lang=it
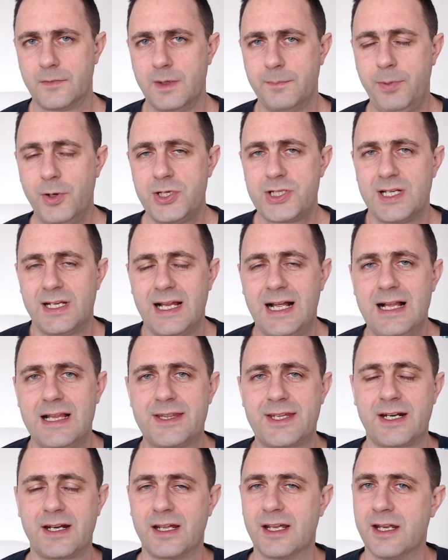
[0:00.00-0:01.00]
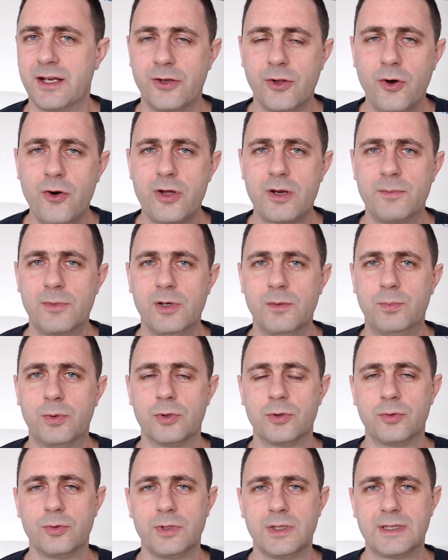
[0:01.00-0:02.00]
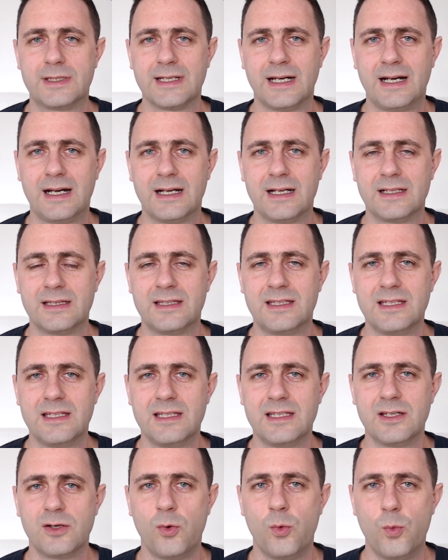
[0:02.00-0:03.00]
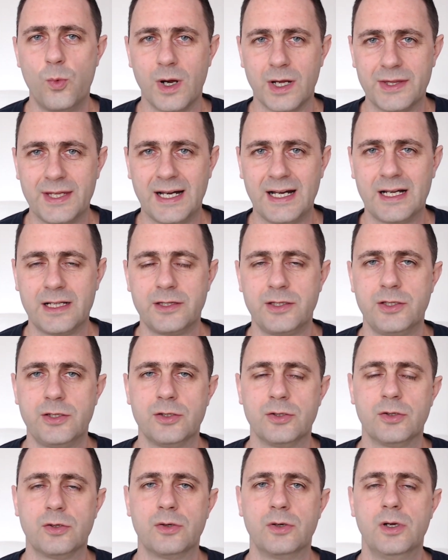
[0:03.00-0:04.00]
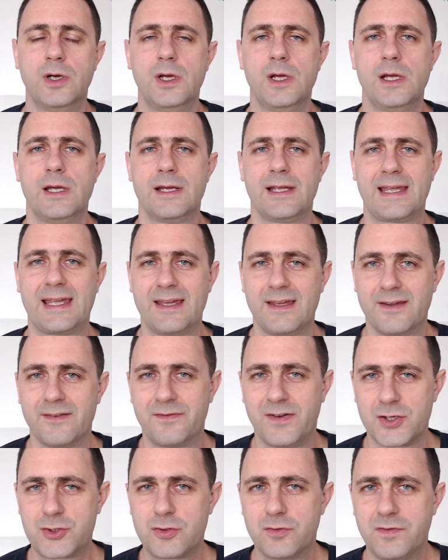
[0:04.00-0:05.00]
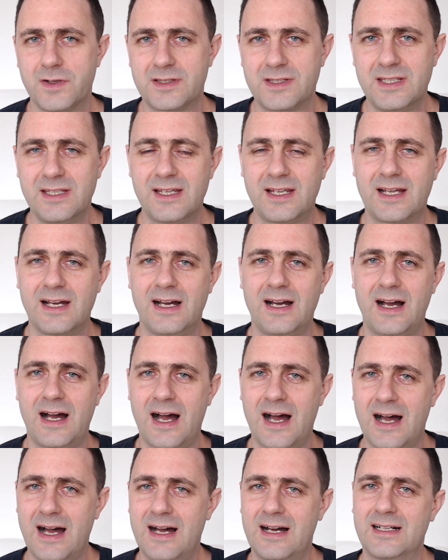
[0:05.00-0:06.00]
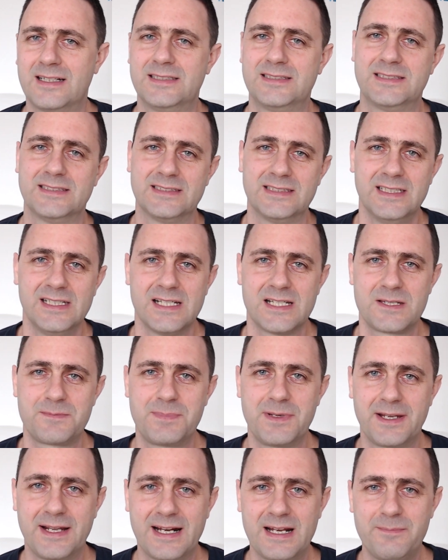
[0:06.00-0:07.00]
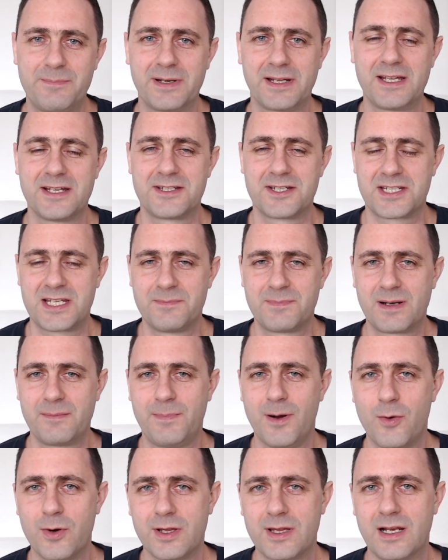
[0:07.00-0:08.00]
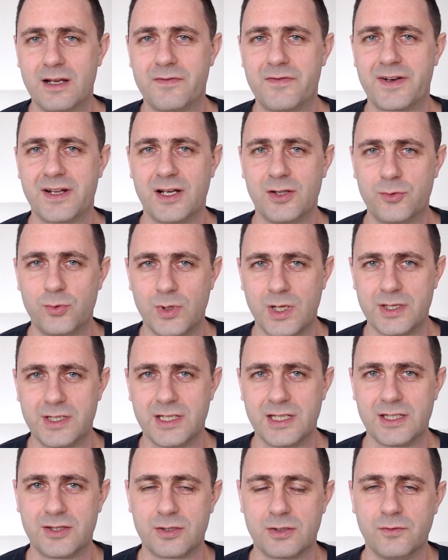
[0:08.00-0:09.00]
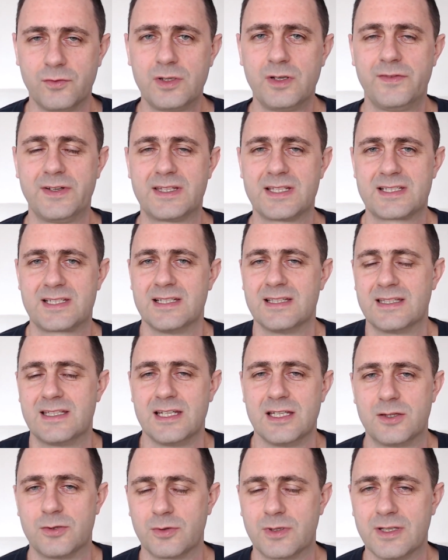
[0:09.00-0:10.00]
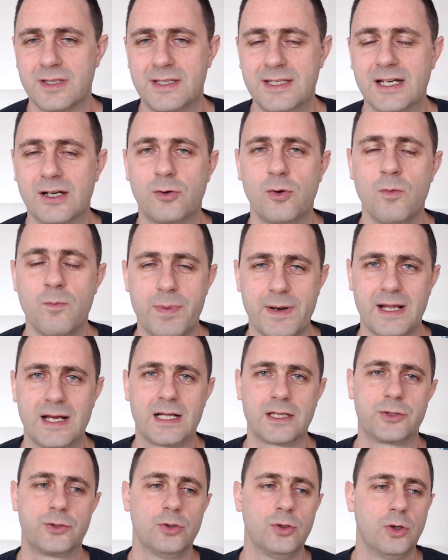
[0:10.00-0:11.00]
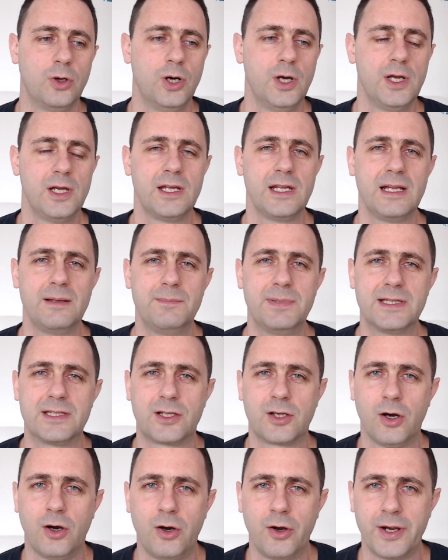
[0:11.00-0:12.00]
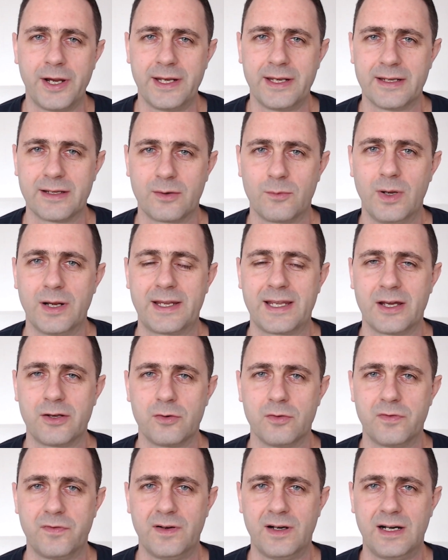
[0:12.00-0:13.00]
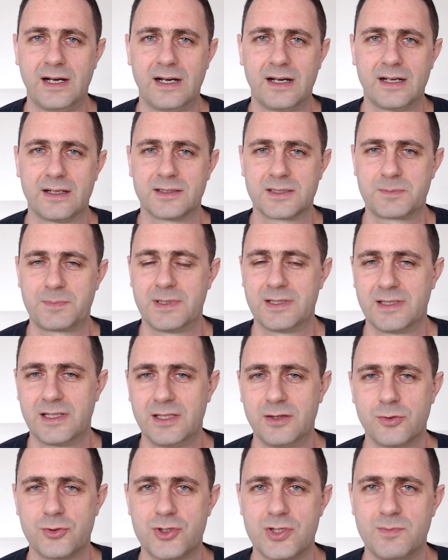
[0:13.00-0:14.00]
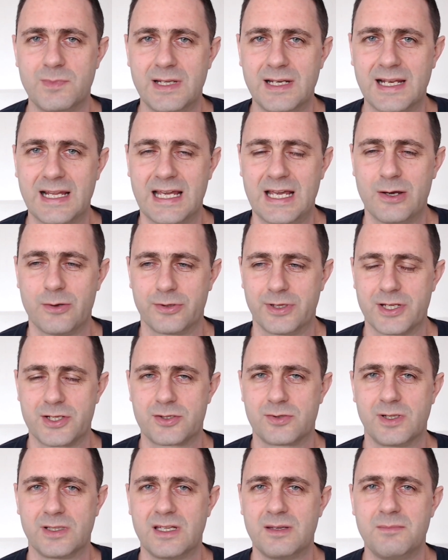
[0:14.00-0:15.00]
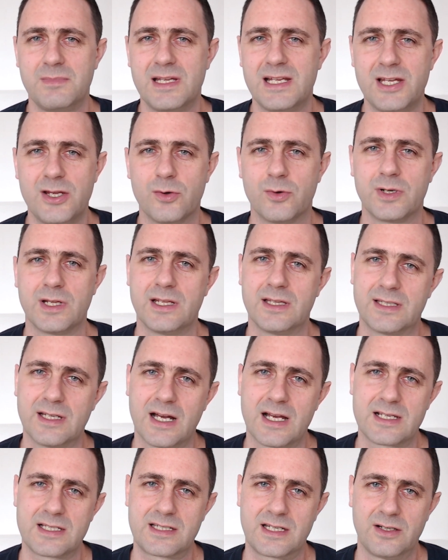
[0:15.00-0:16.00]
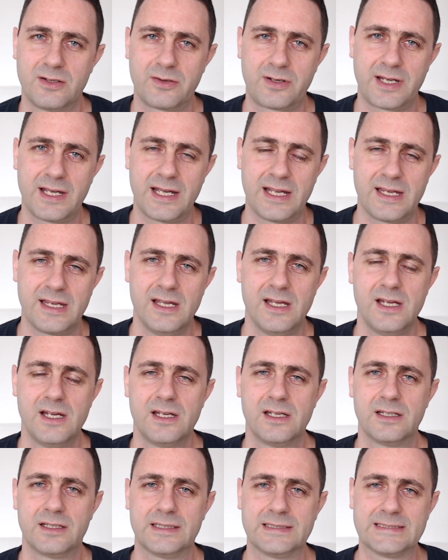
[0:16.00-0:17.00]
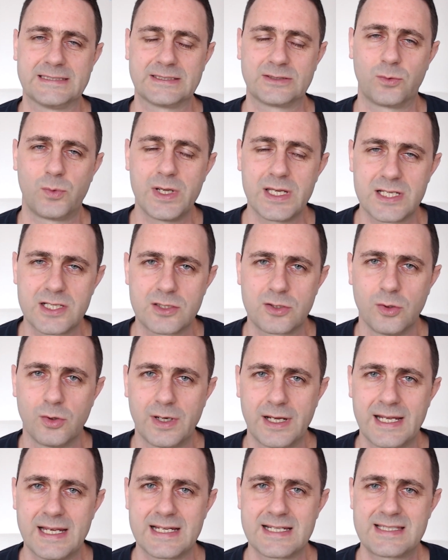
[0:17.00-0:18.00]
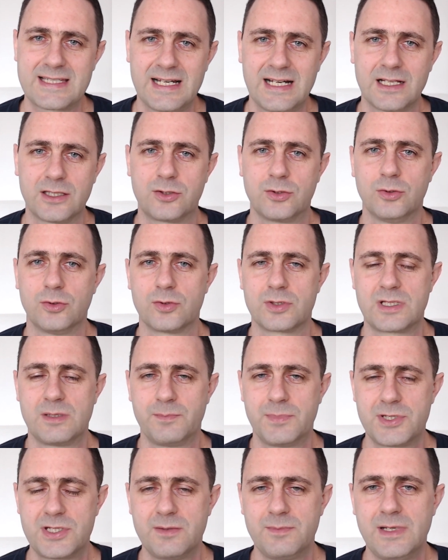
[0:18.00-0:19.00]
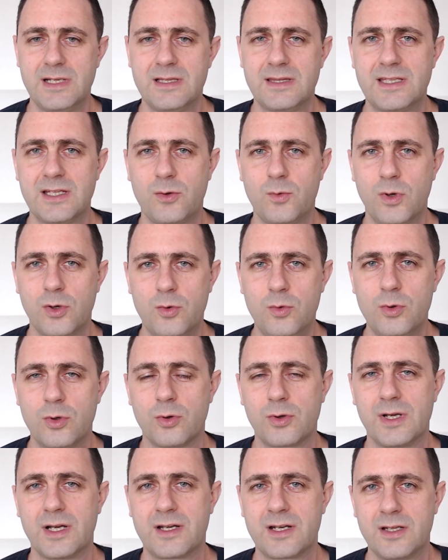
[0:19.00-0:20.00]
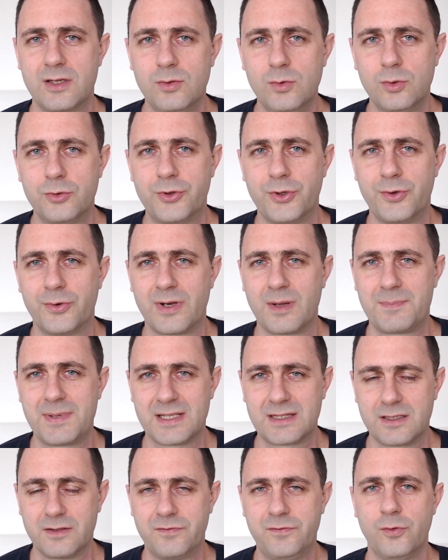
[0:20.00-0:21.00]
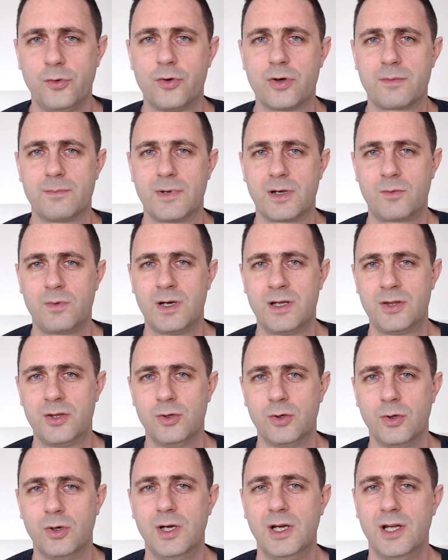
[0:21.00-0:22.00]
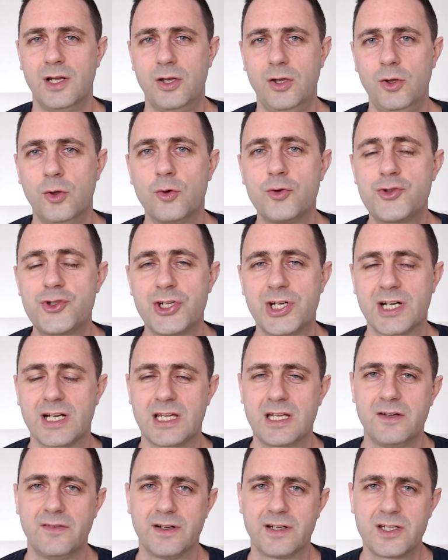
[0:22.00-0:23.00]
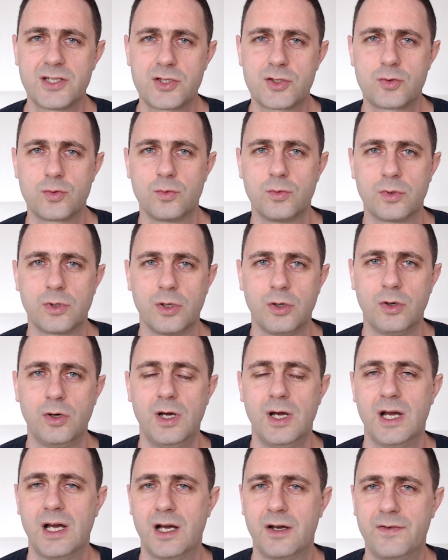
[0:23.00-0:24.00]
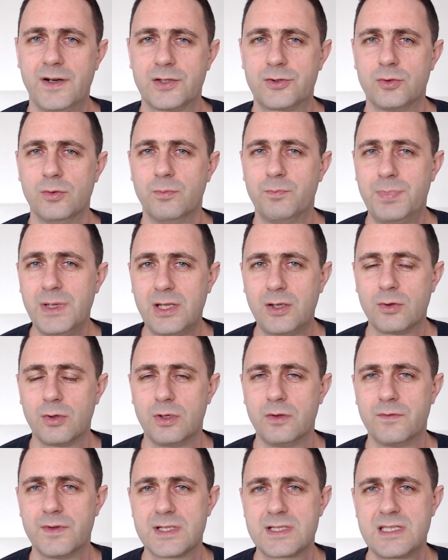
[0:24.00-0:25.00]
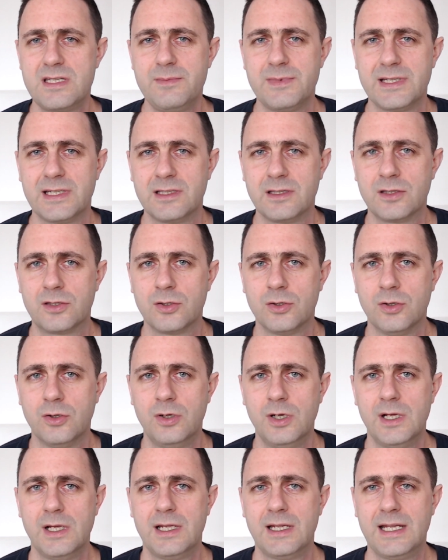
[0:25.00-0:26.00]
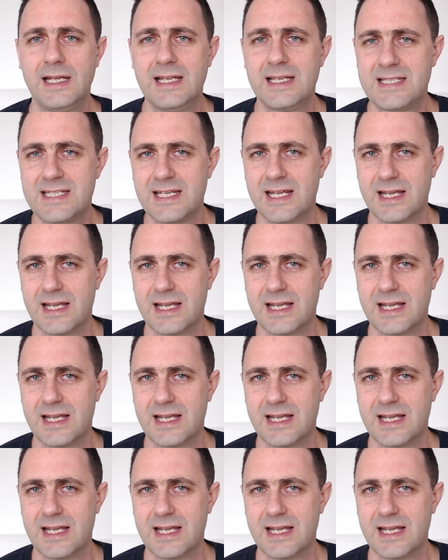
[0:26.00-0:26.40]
E poi c'è l'altra enorme opportunità di guadagno che faccio fatica a eh, spiegare perché c'è sempre paura della fregatura dietro. Voi avete sentito che chi ha comprato il bitcoin qualche anno fa spendendoci 1000 euro adesso ha dei milioni in tasca, ok? Eh, questo è stato semplicemente qualcuno che ha creduto in una piattaforma quando non ci credeva nessuno, ha fatto un piccolo investimento e si